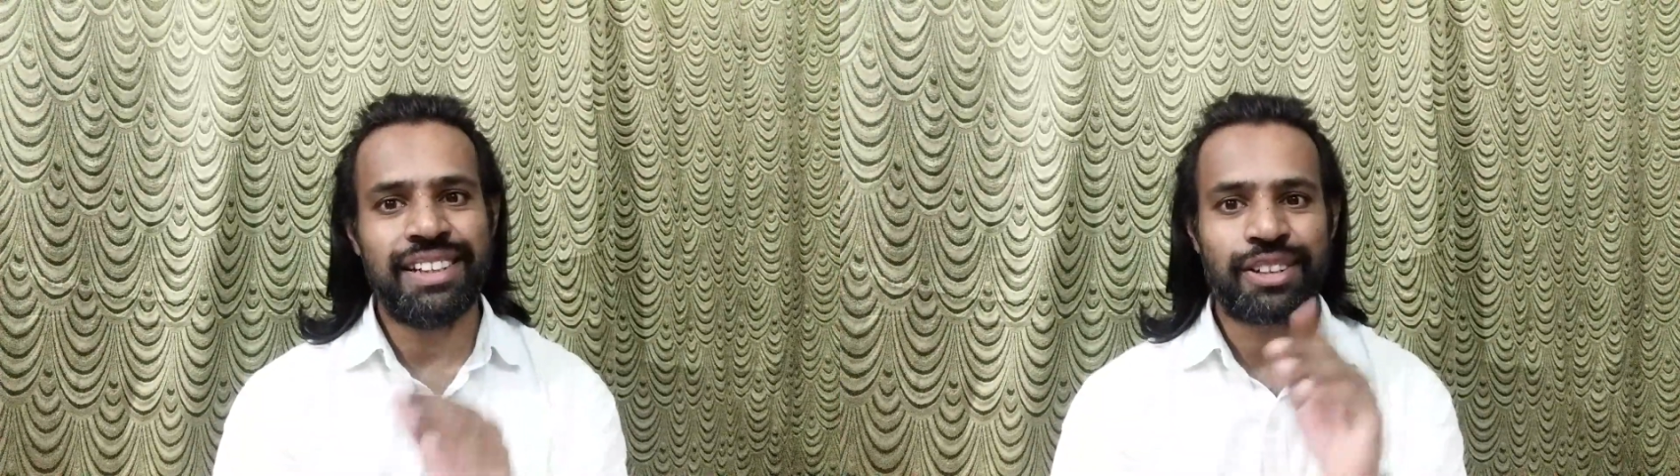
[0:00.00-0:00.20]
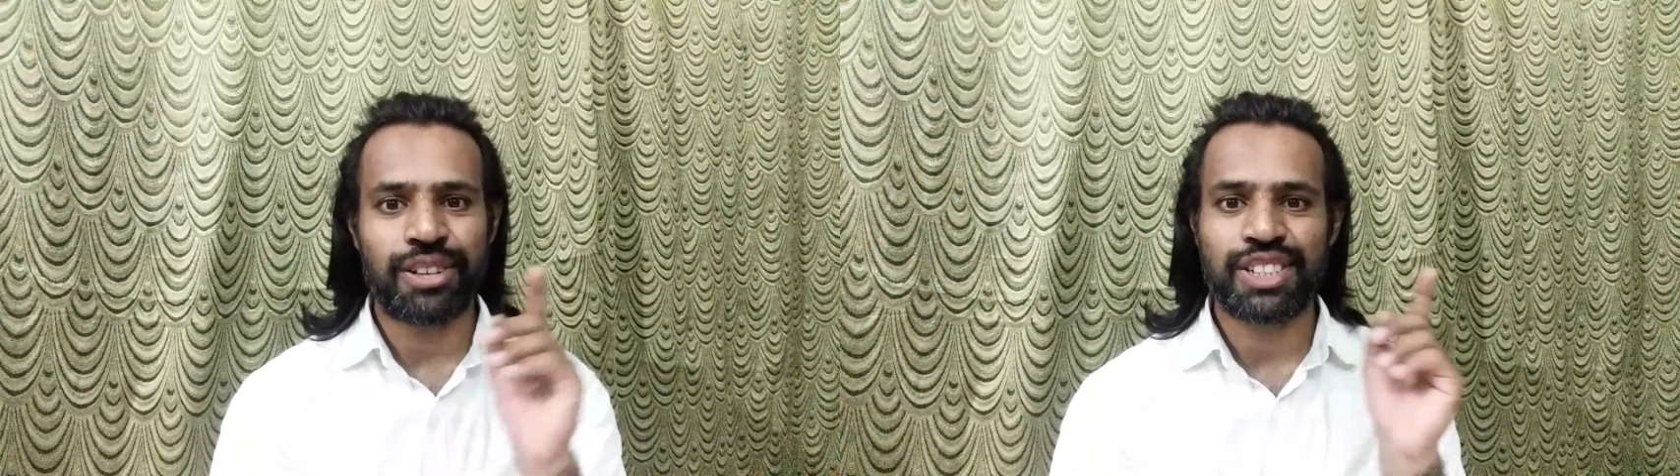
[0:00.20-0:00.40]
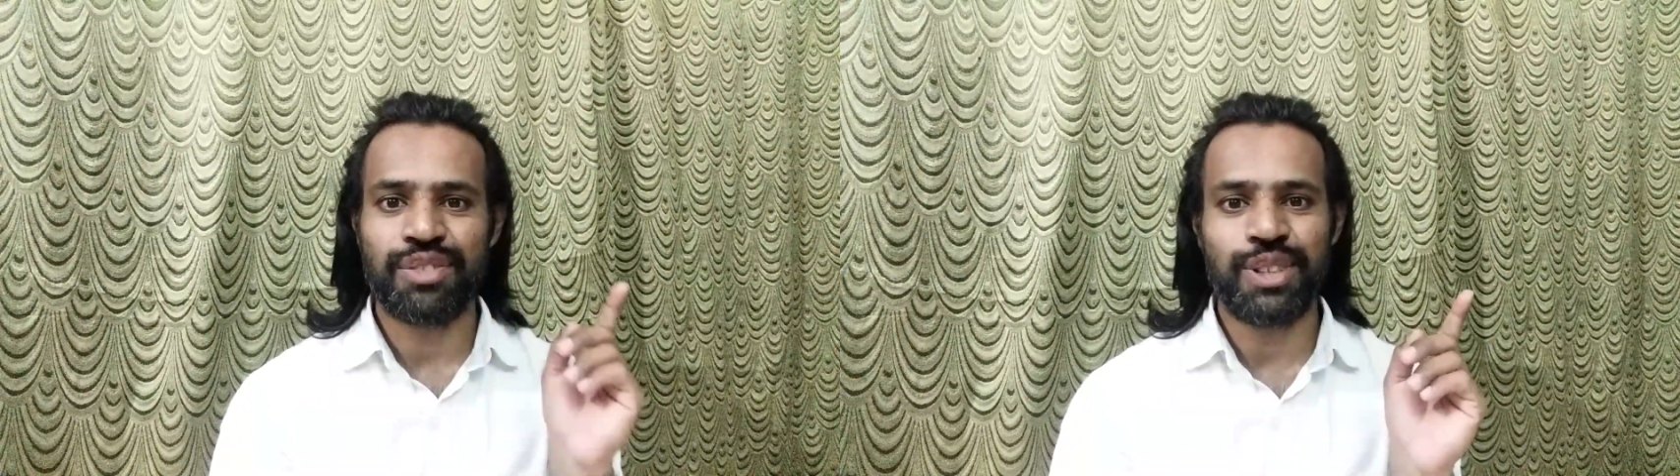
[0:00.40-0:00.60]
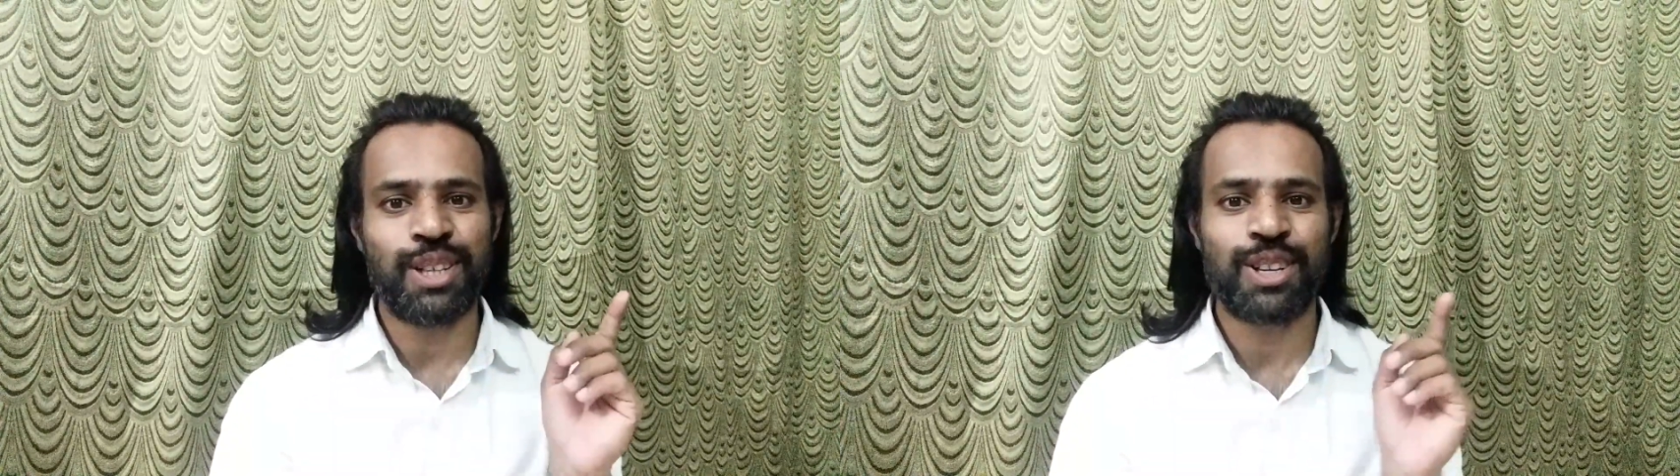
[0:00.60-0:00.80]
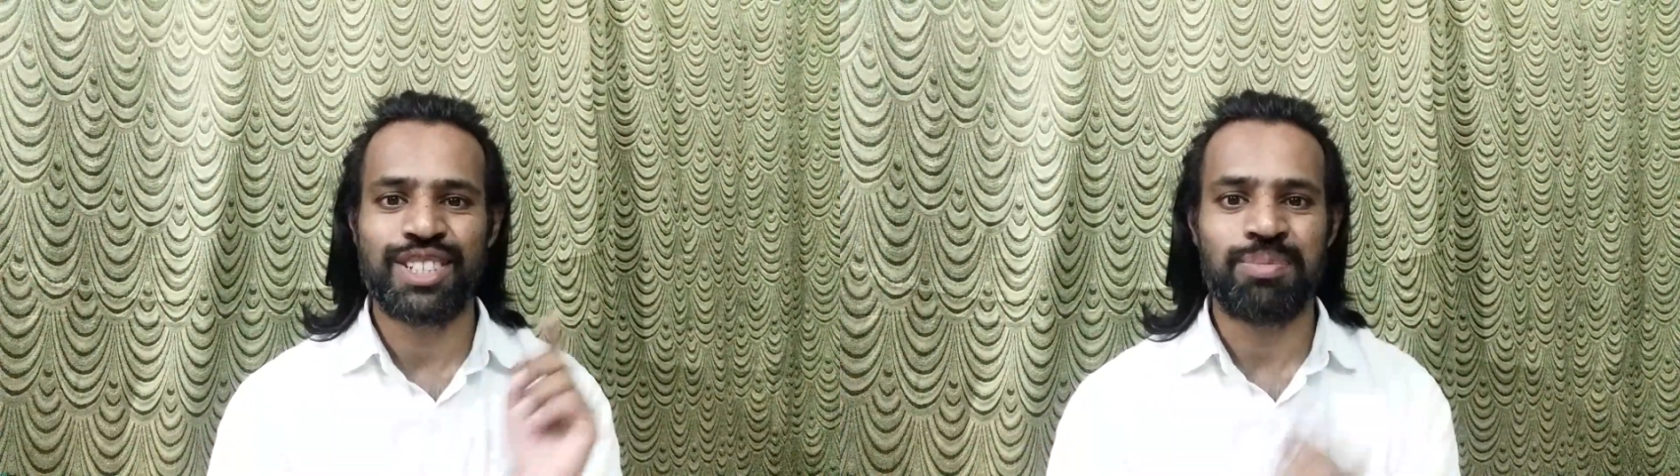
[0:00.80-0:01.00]
ఇంట్రొడక్షన్
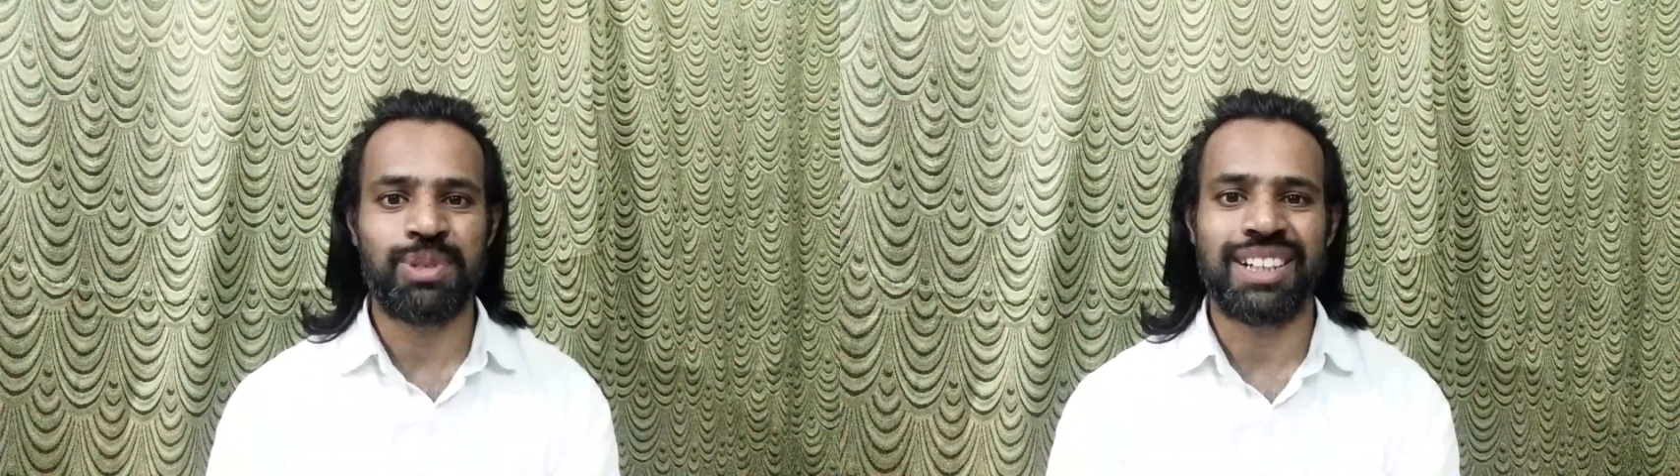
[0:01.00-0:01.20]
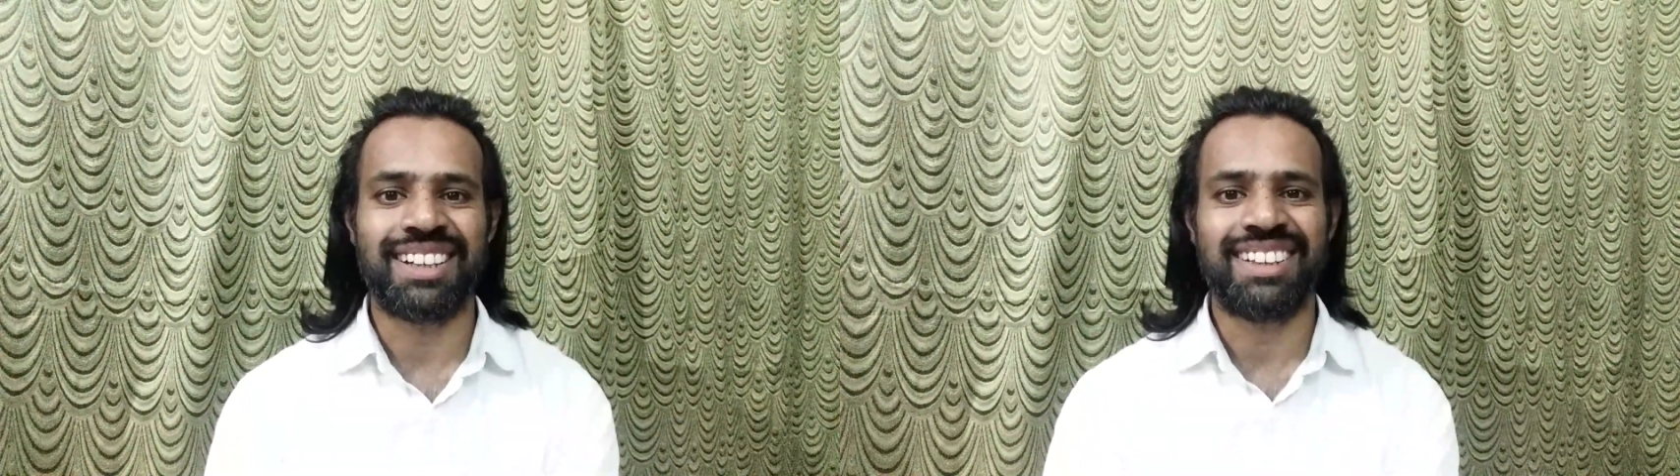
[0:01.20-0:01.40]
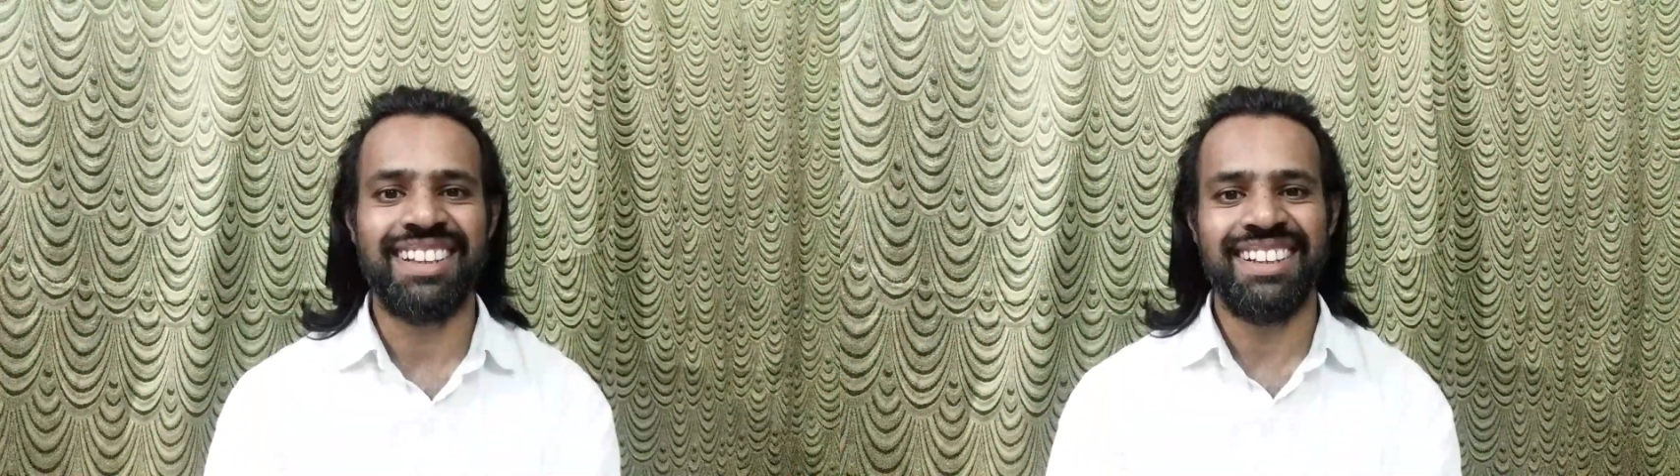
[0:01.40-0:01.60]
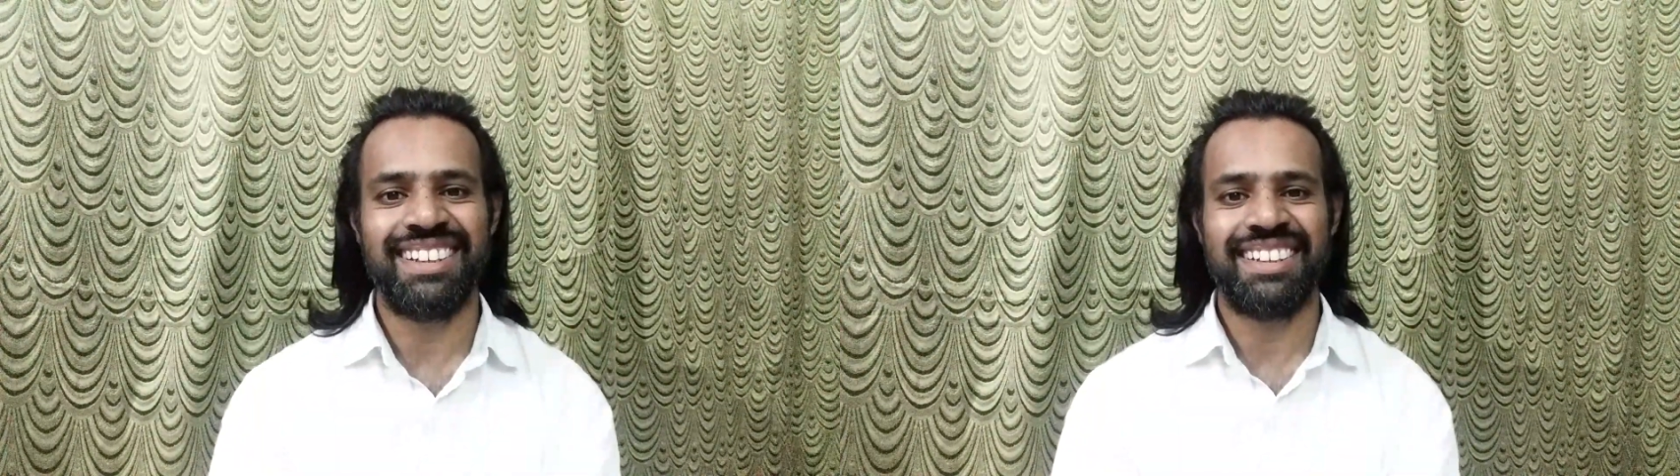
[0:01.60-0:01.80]
వీడియోలో చెప్పున్నాను కదా